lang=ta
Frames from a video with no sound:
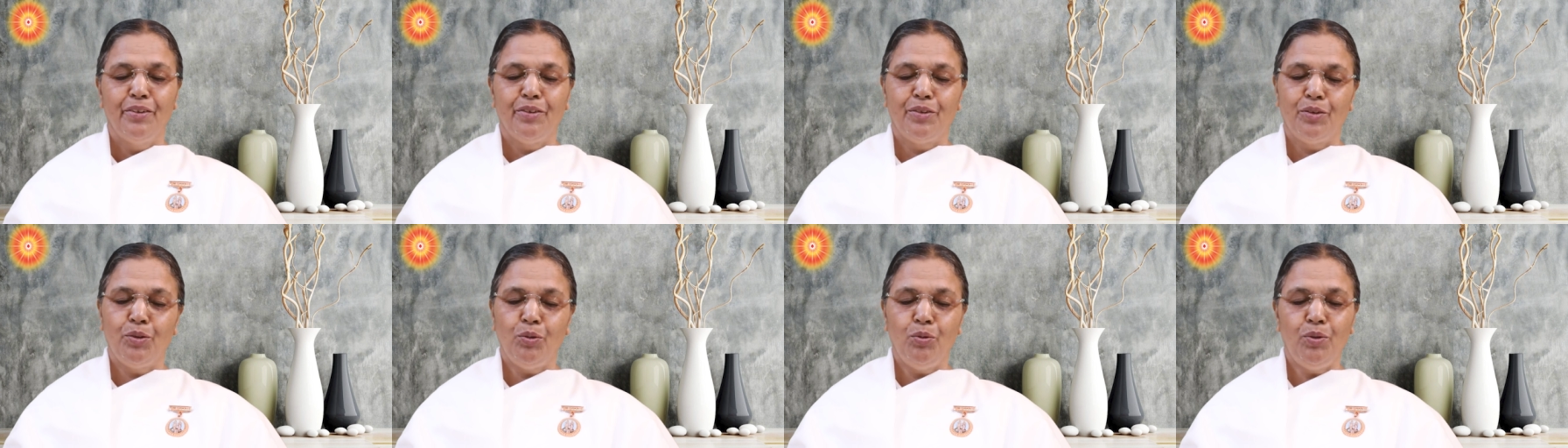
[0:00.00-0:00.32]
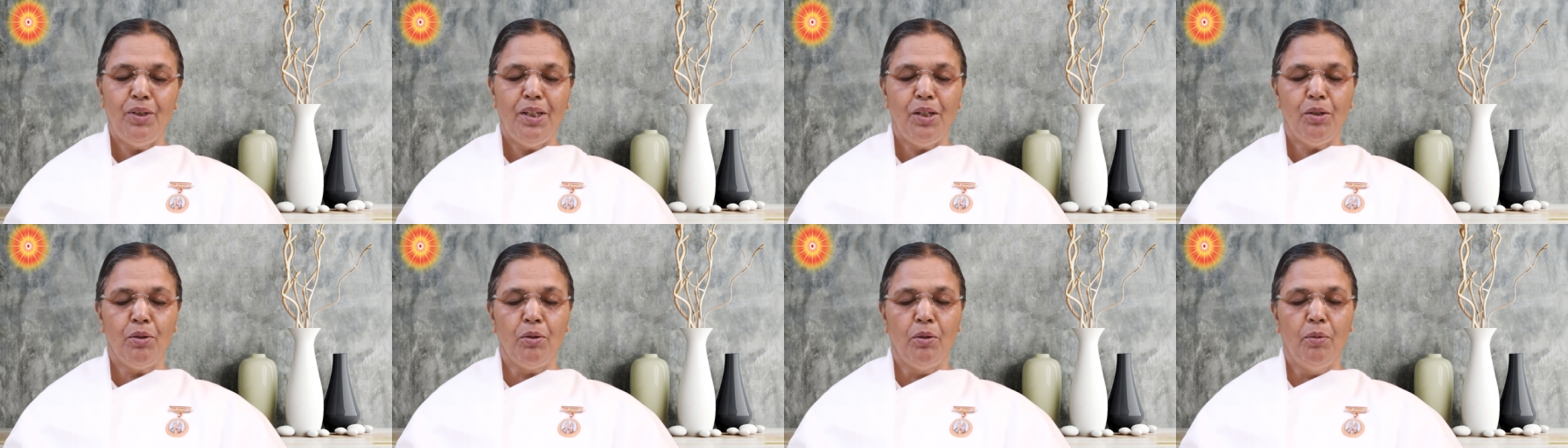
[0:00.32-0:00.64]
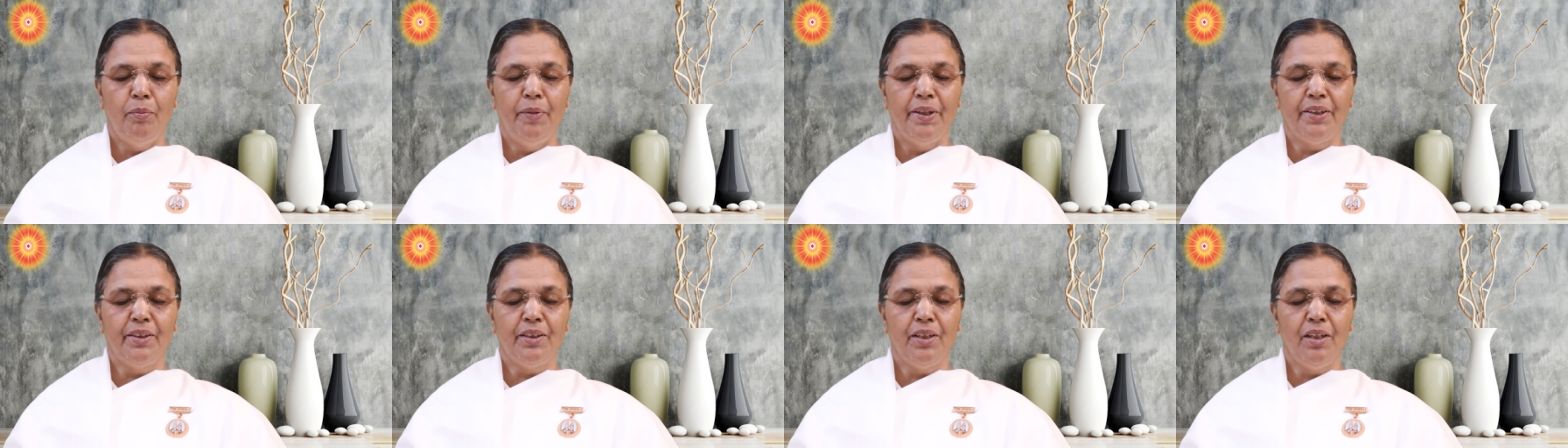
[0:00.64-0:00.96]
ஸ்தூல
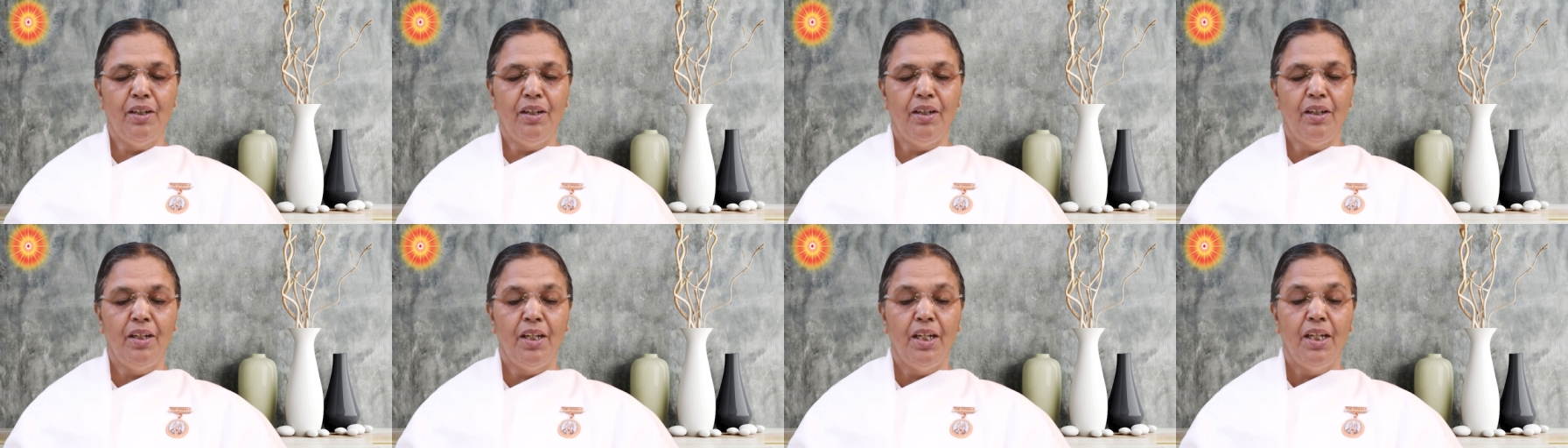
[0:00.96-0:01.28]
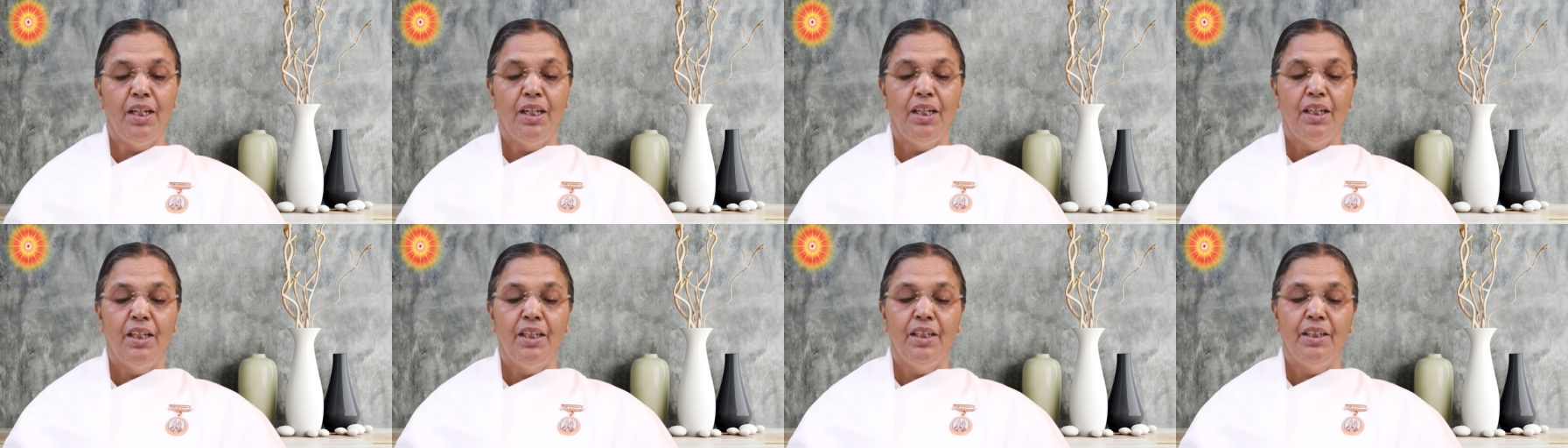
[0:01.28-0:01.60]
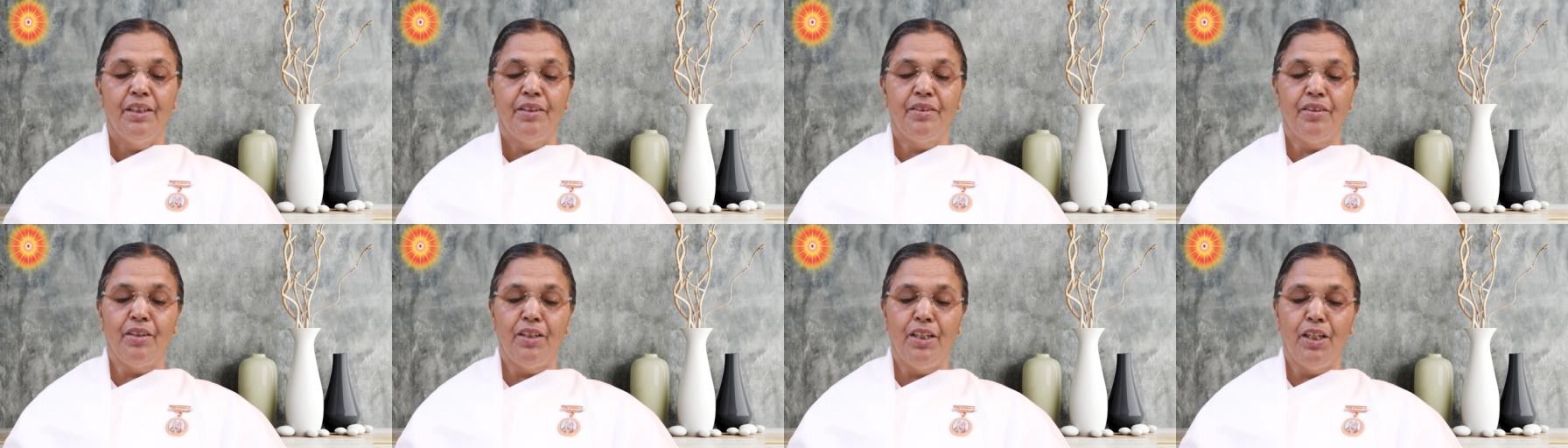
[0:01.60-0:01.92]
ரூபத்தில்
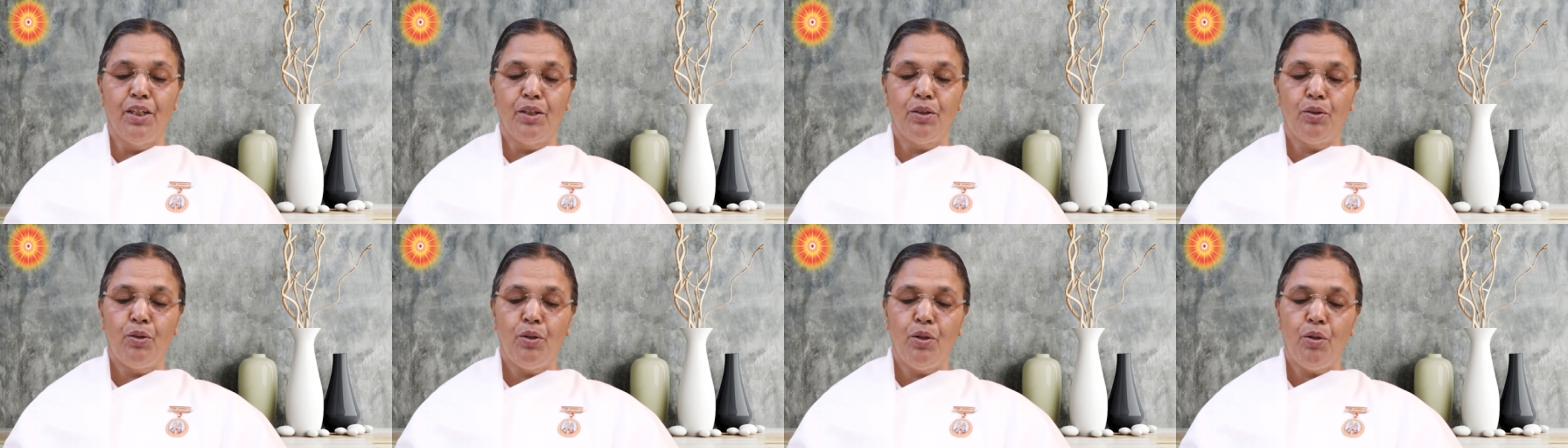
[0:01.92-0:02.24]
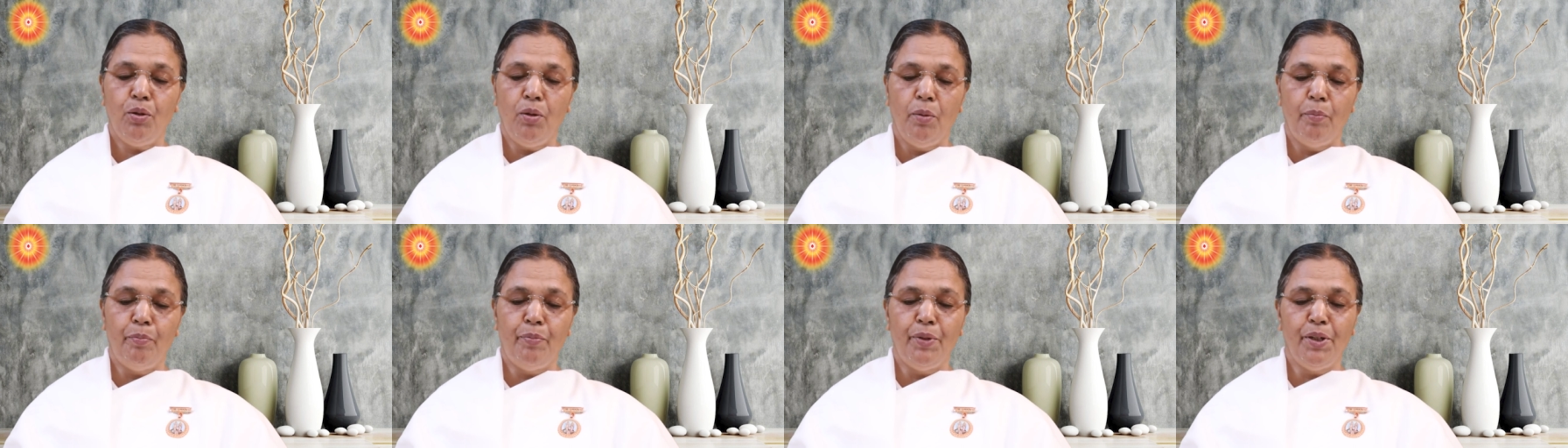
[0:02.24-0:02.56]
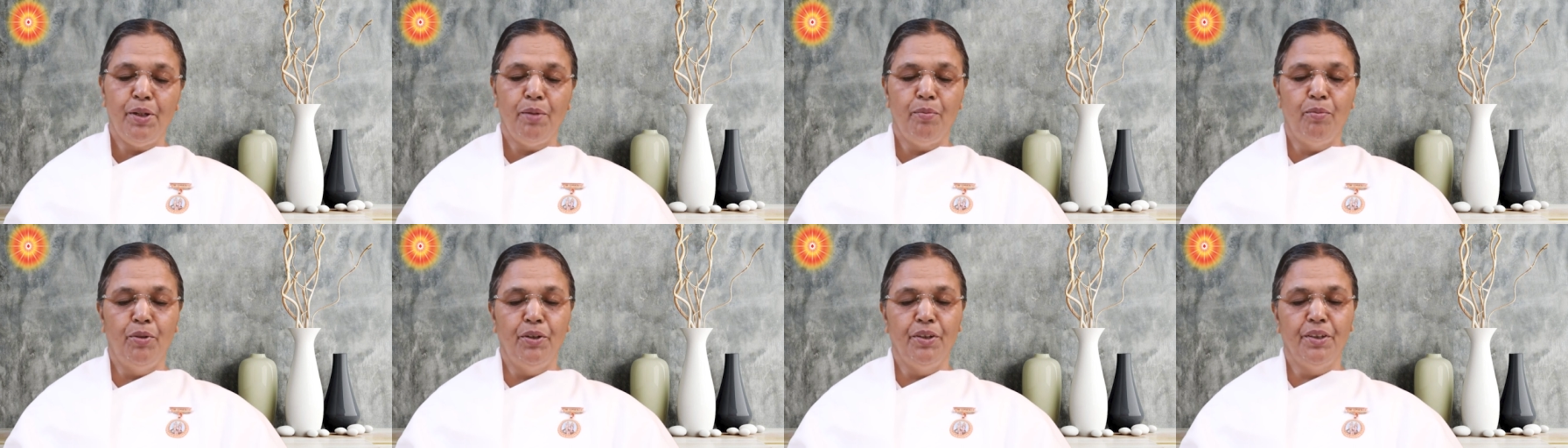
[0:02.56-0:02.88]
சிலரோடு
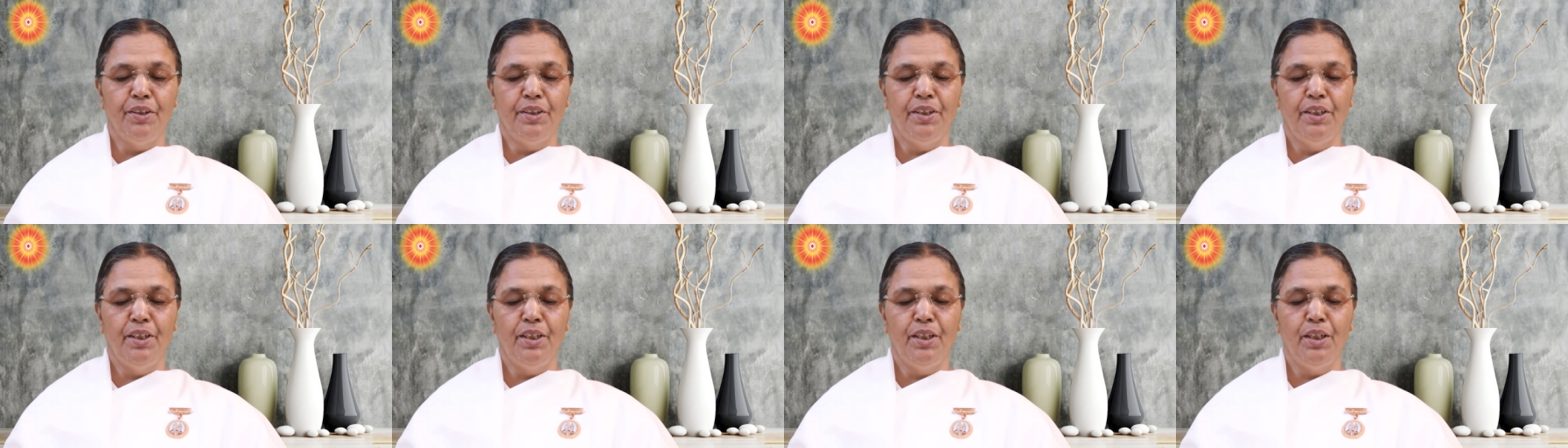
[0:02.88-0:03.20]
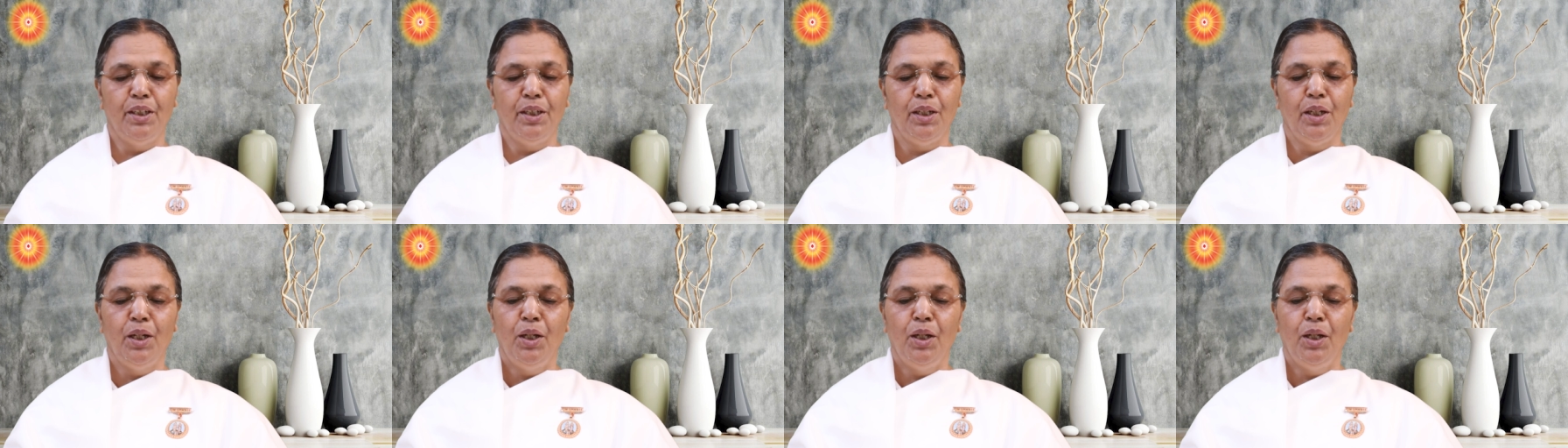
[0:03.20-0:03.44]
ஒப்பிடும் பொழுது